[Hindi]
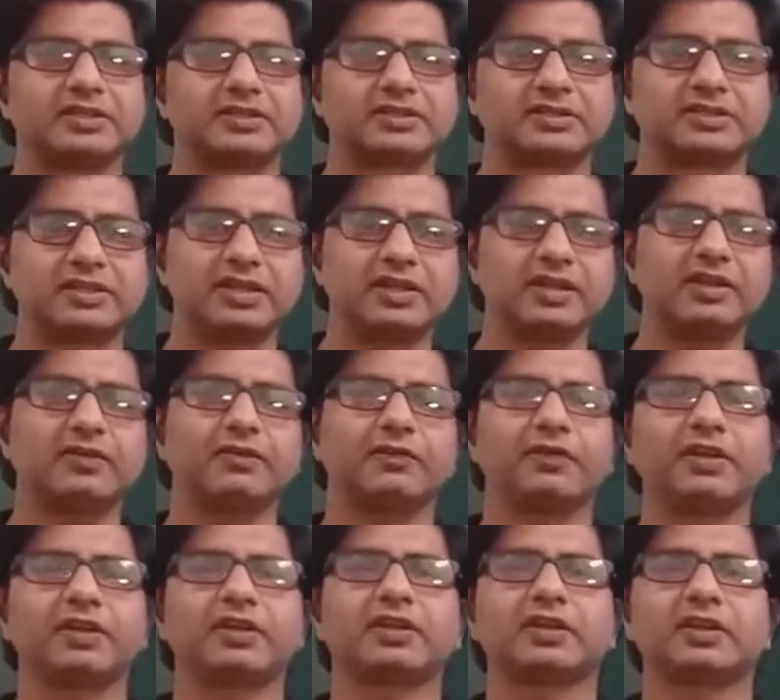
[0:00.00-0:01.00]
सी
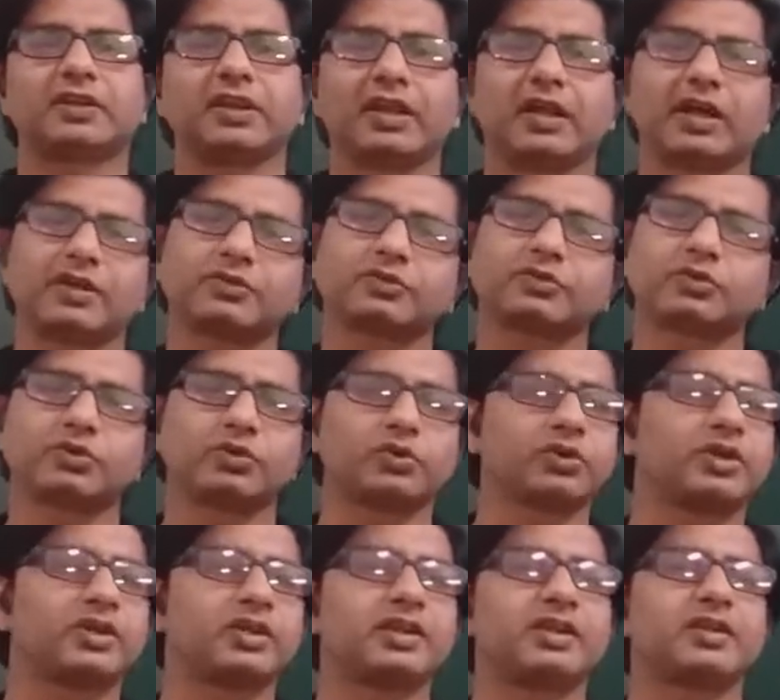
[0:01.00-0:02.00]
विथ क्लास को
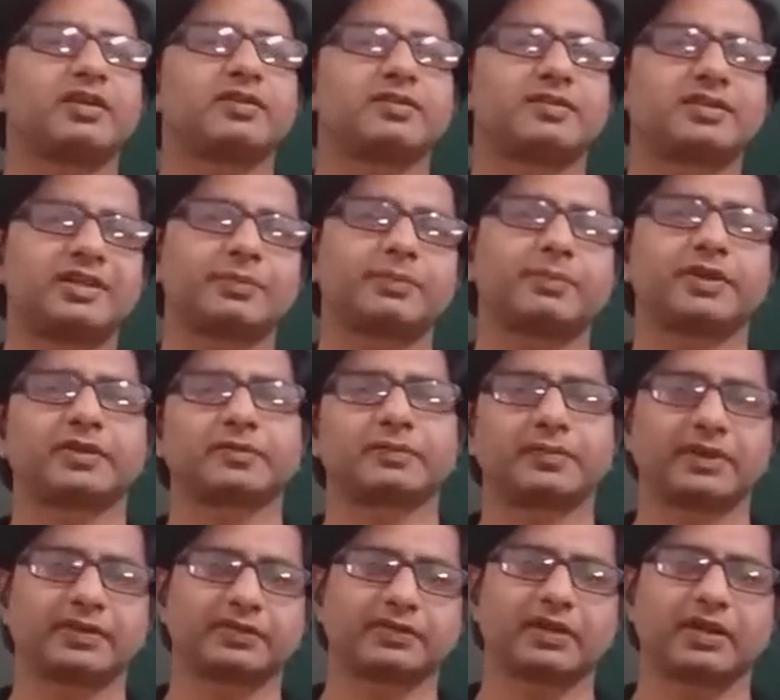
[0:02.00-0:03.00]
ही सी प्लस
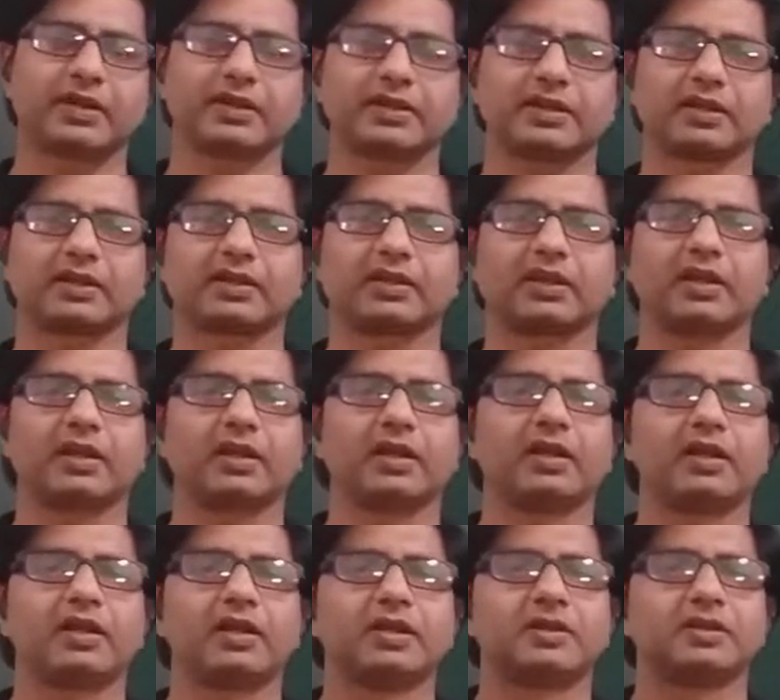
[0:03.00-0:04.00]
प्लस कहा जाता है
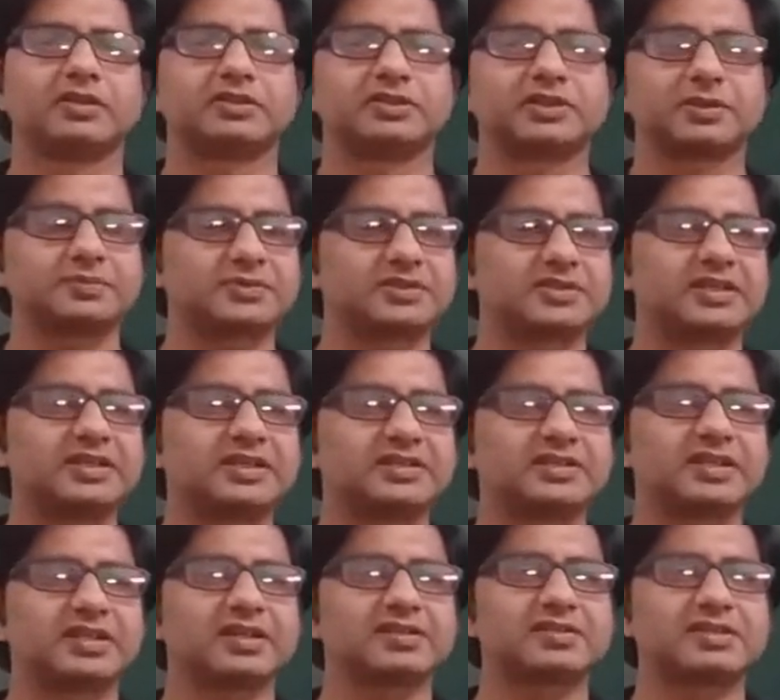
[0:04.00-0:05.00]
जब सी
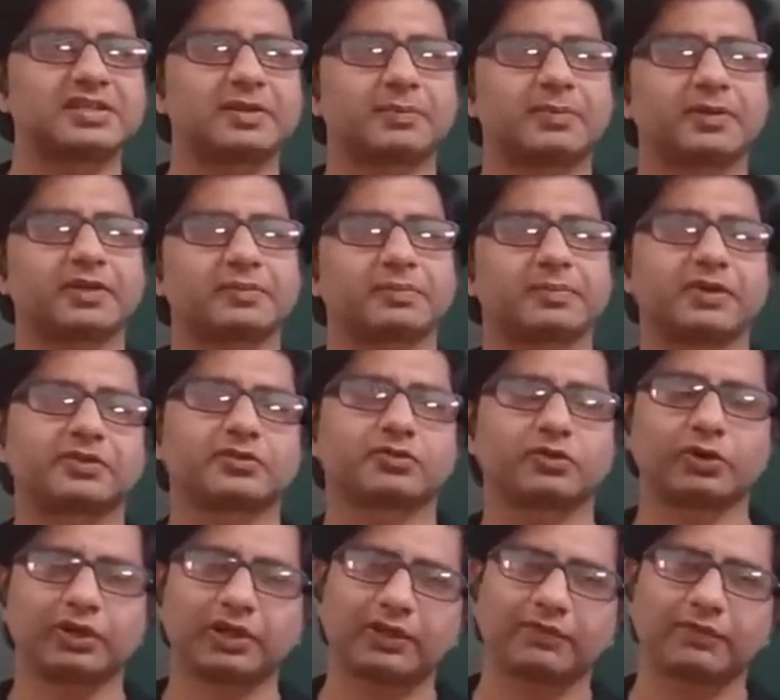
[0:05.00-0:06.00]
से सी प्लस प्लस
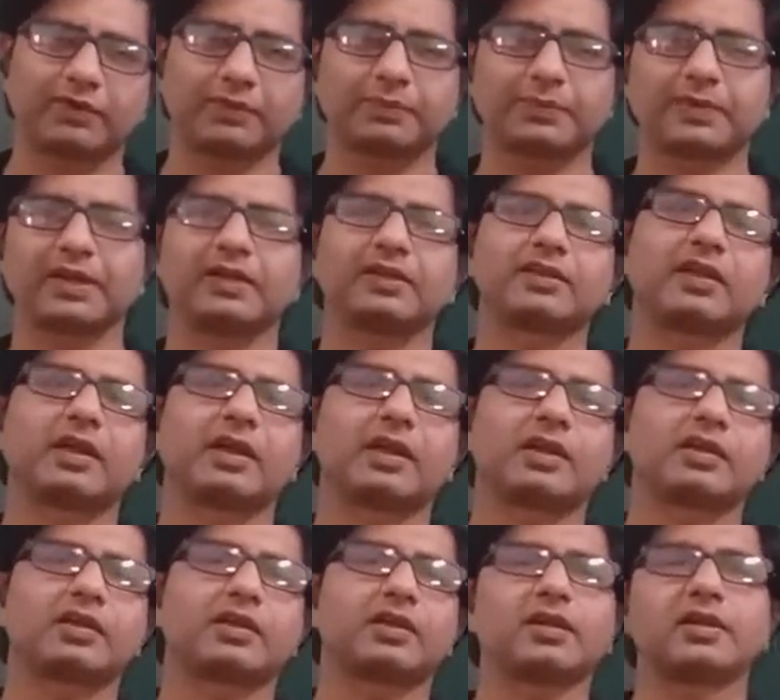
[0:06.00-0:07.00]
को डेवलप किया जा
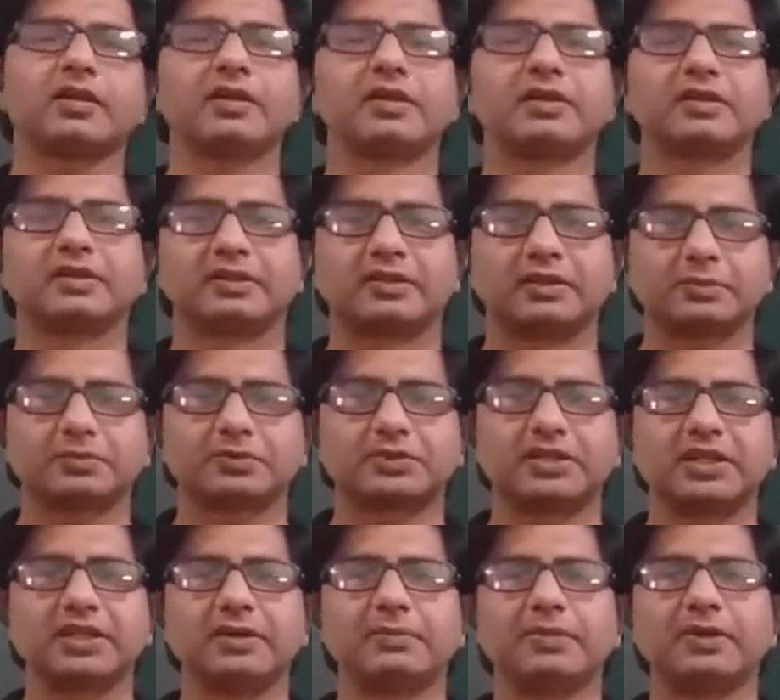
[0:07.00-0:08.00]
रहा था तब
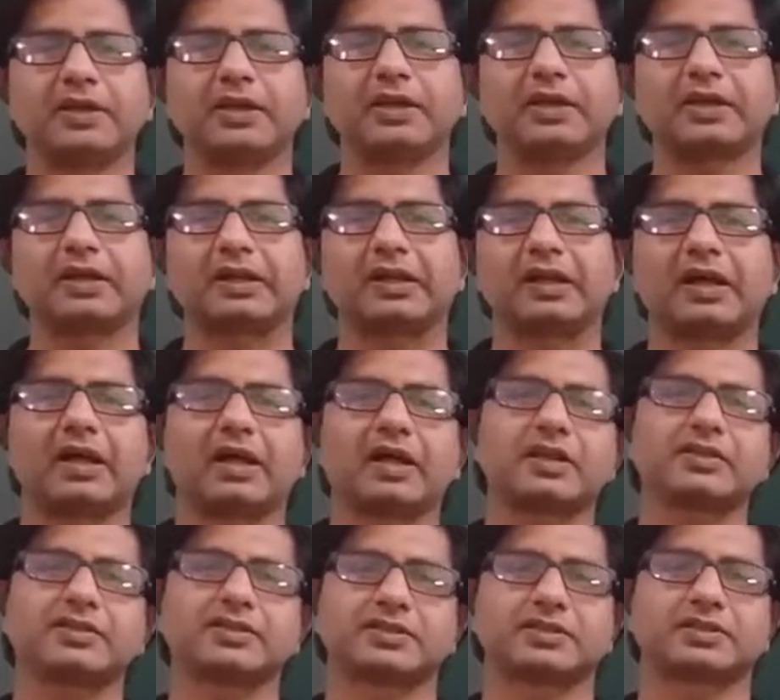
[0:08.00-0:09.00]
सी में
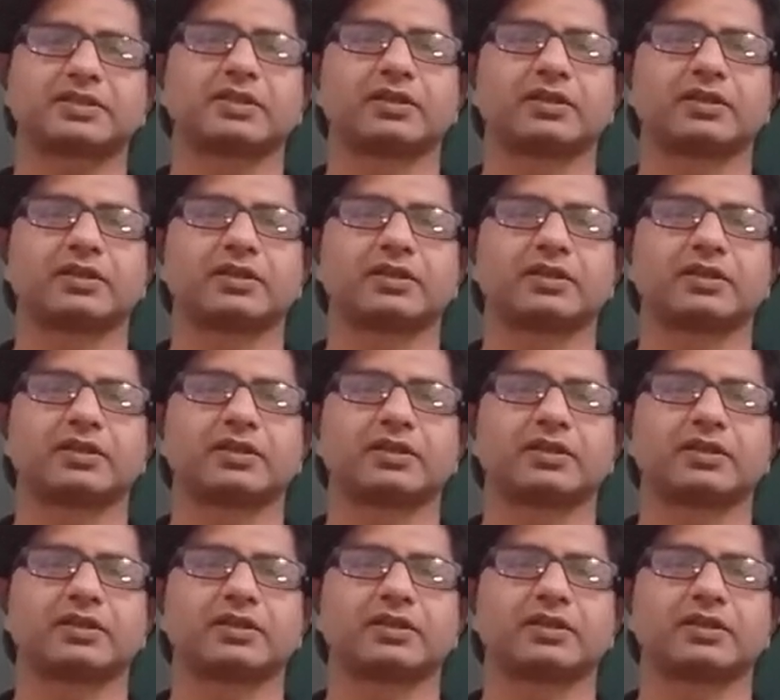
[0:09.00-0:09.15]
क्लास